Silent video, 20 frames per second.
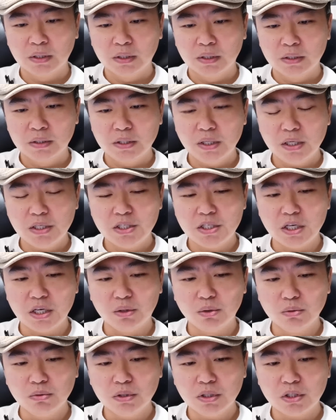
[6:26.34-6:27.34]
那解
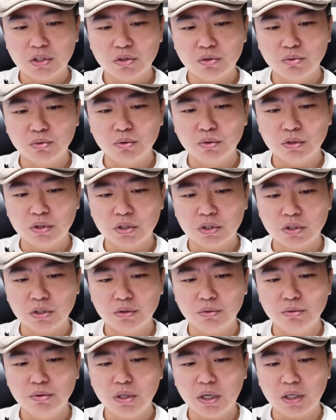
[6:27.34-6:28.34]
冻呢，属于始
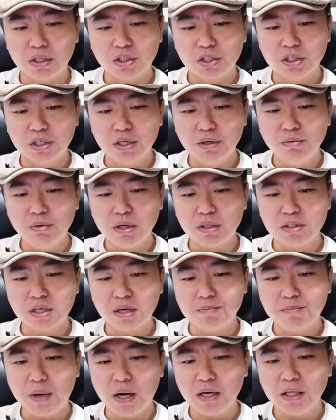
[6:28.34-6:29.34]
于啊十一月在
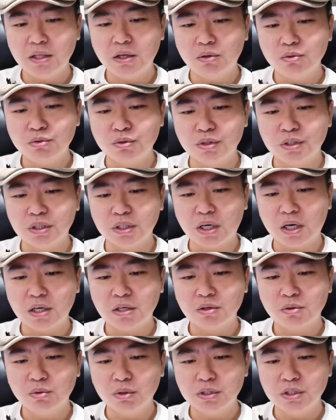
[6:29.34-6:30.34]
巴厘岛举行的二
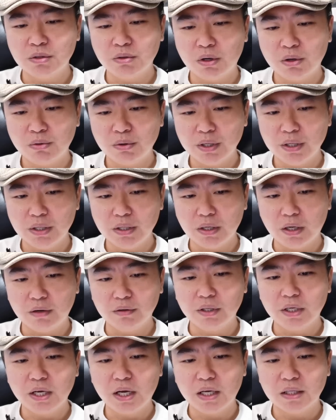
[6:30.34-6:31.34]
十国集团会议，澳
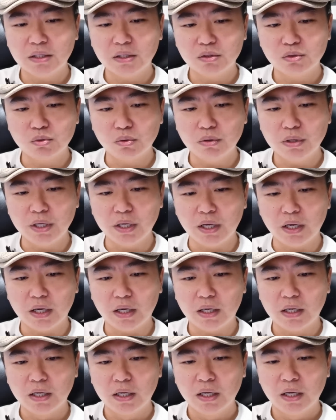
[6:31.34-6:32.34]
大利亚的总理
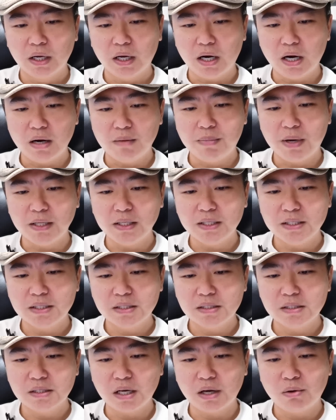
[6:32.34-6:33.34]
阿尔巴内
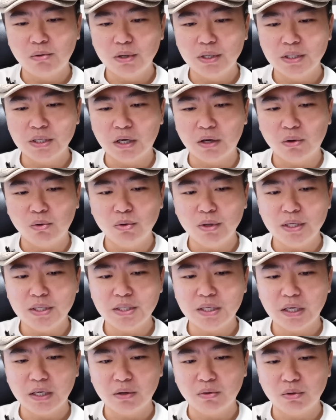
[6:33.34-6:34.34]
斯在会上会
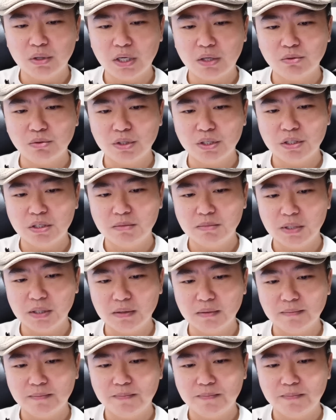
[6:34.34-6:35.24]
见了国家主席习近平。